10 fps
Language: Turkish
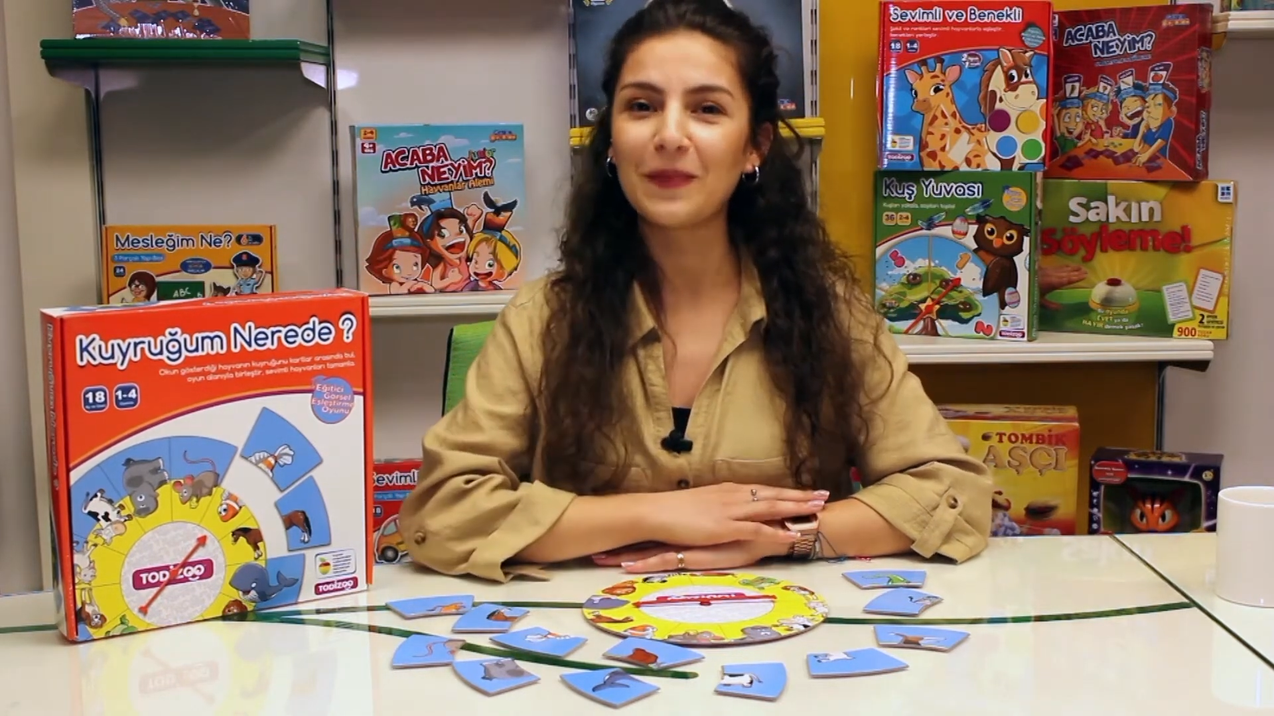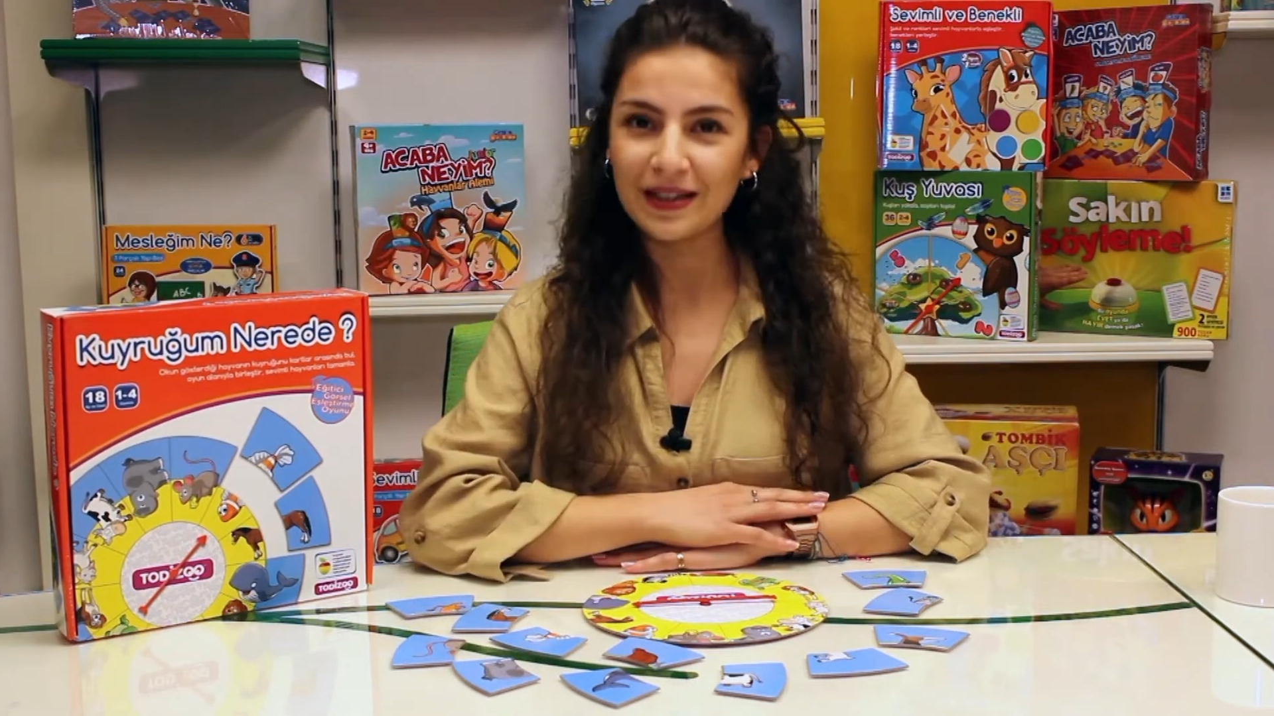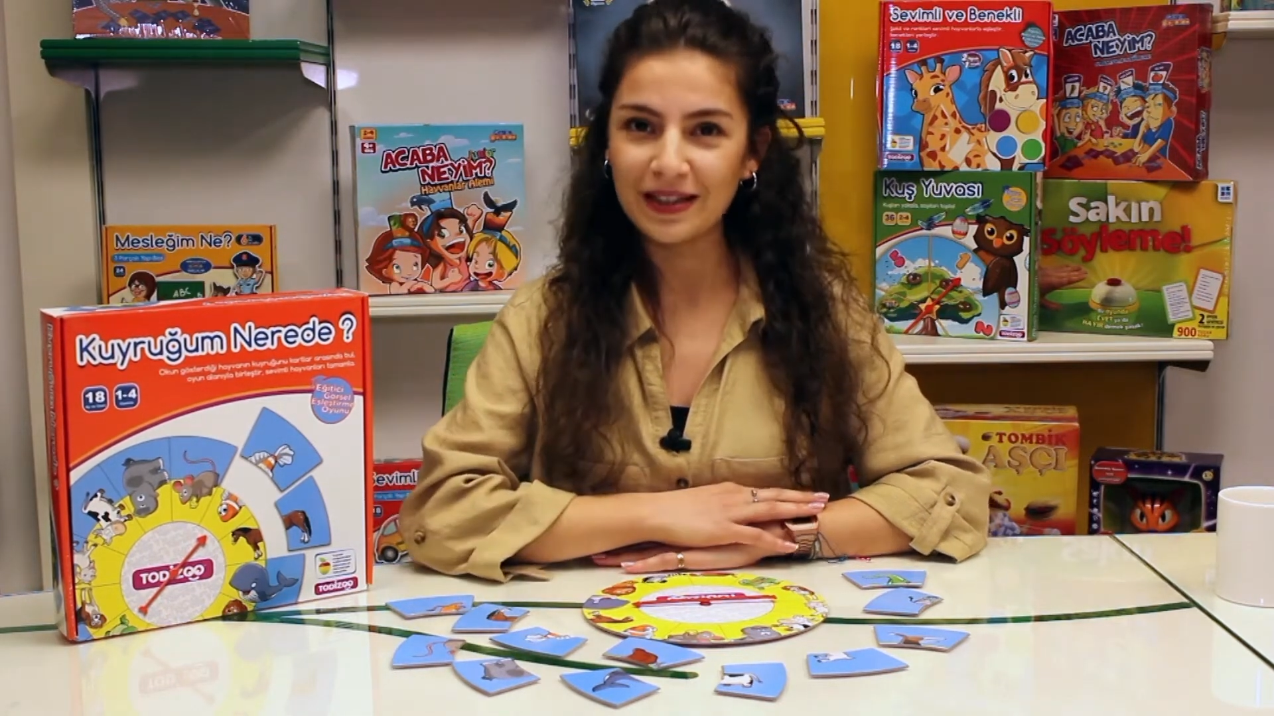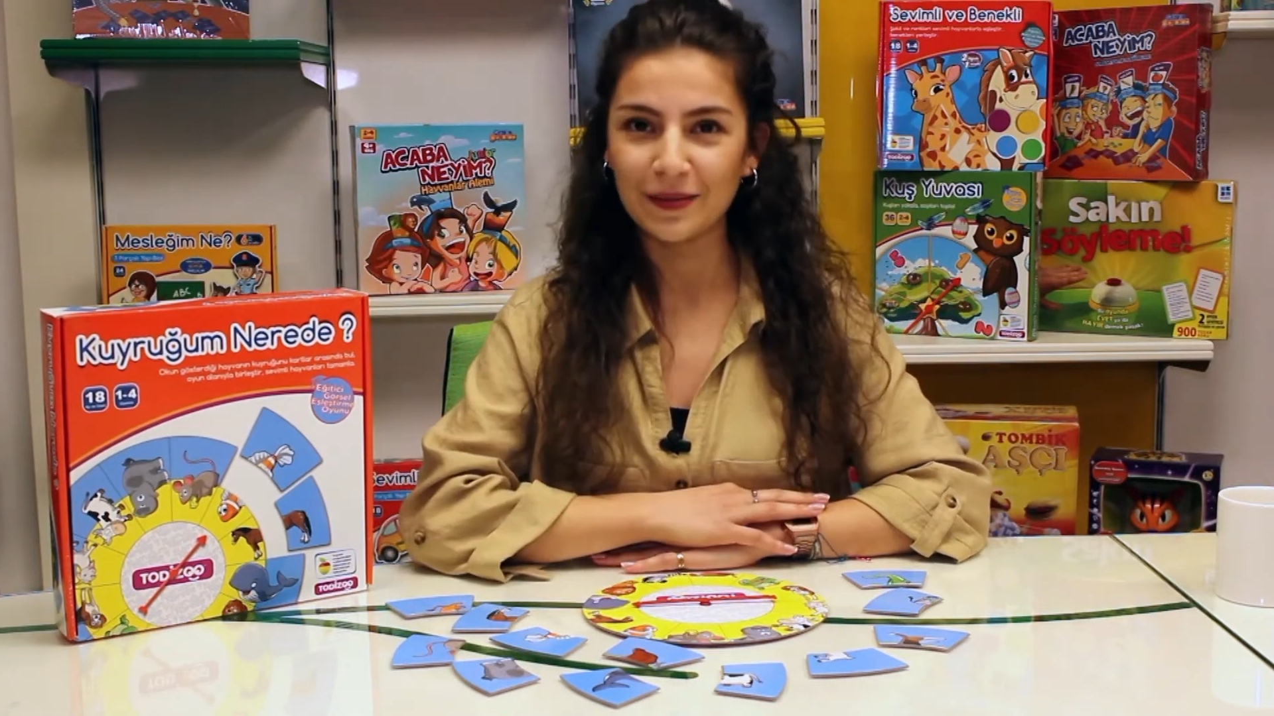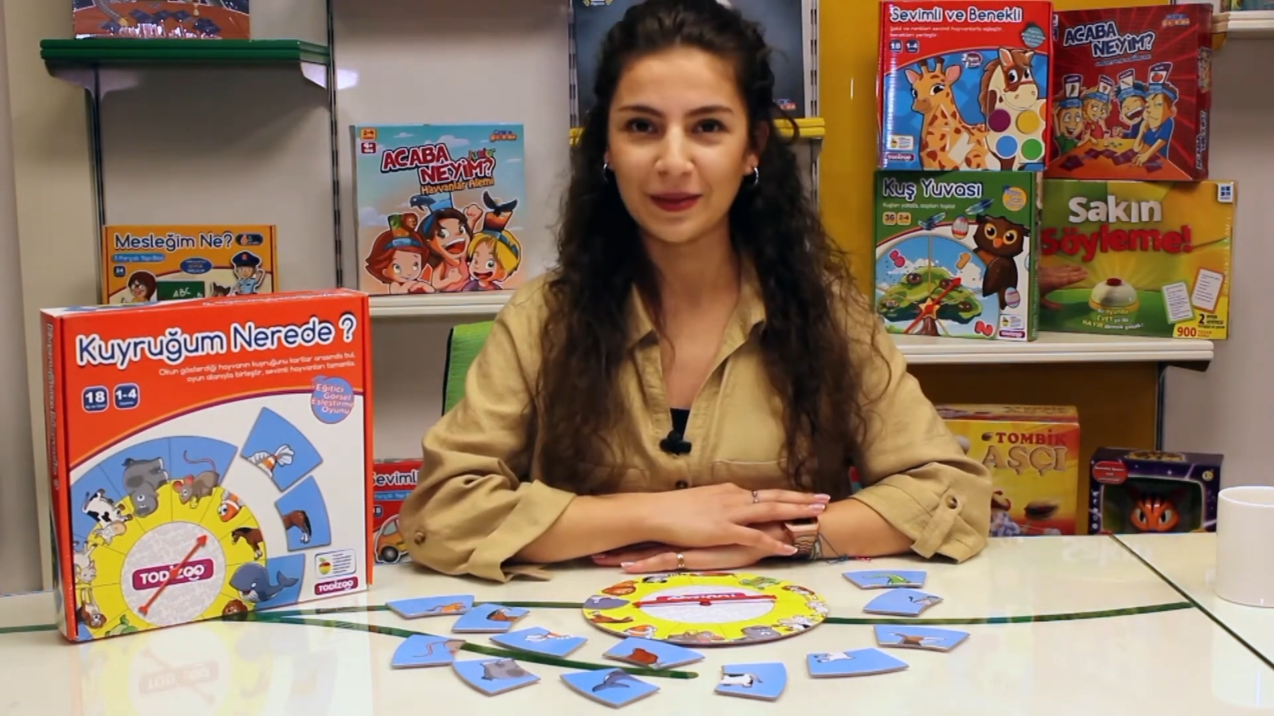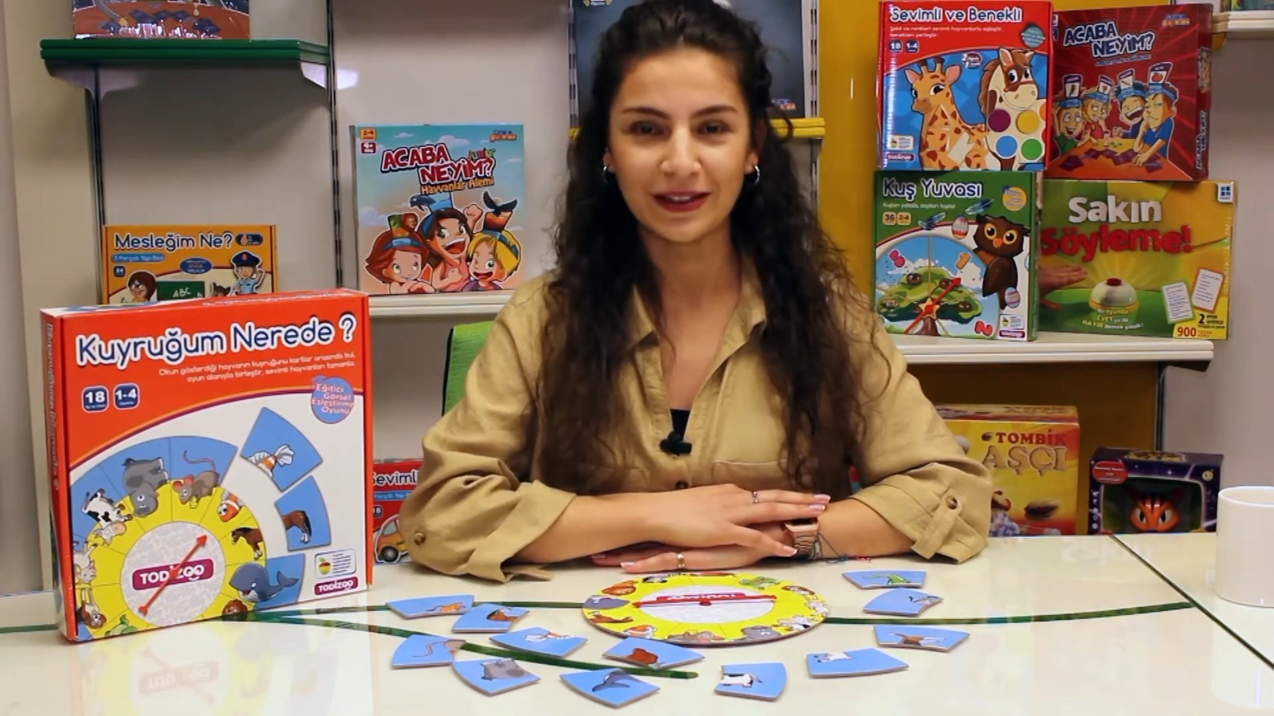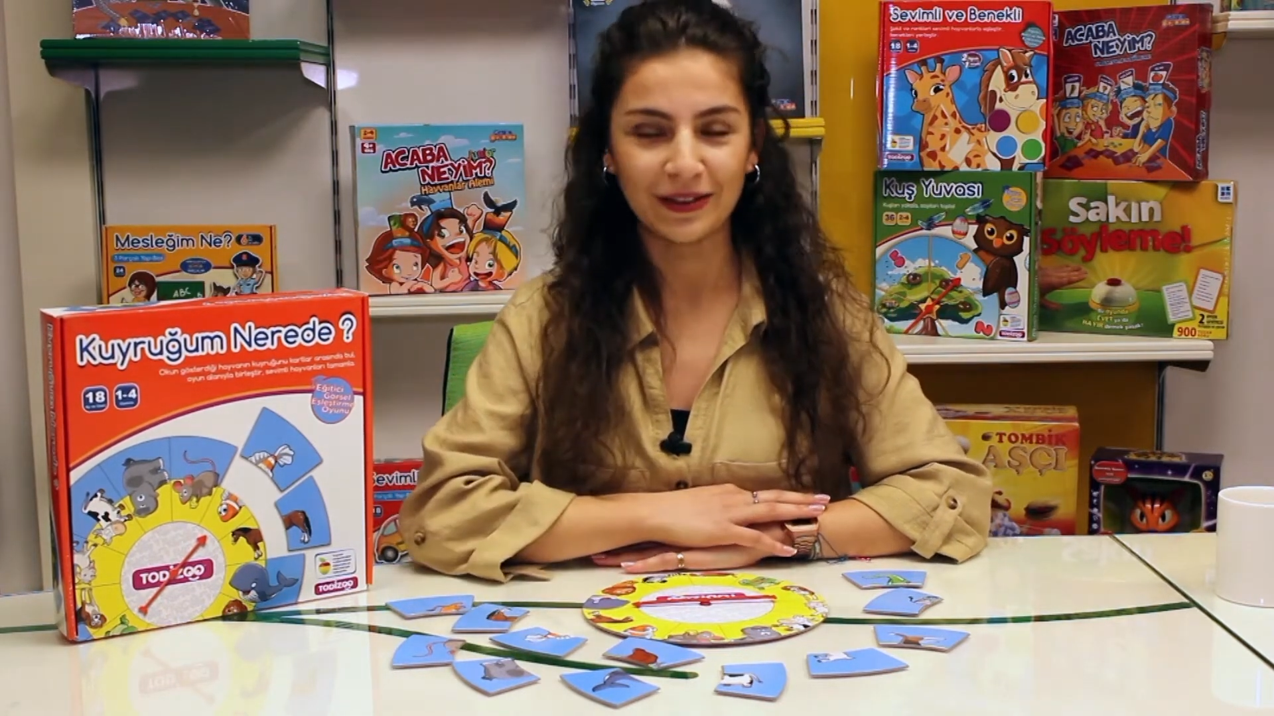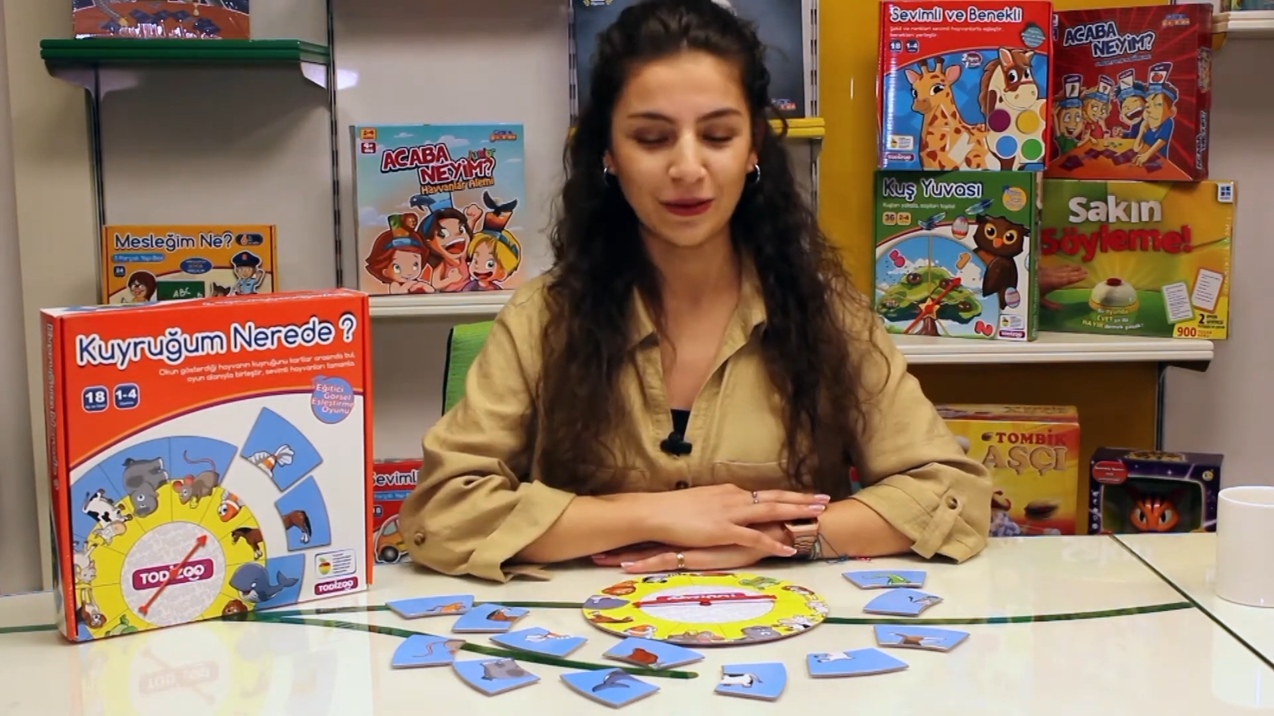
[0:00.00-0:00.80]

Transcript: başlamadan